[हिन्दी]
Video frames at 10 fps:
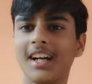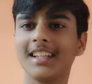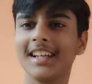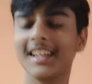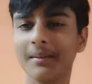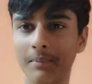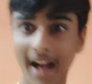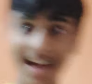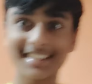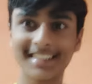बात है कि
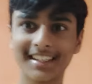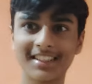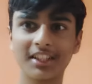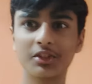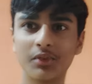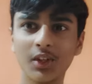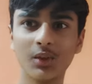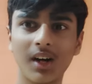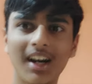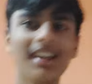प्रैंक सक्सेसफुल
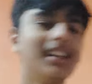हुआ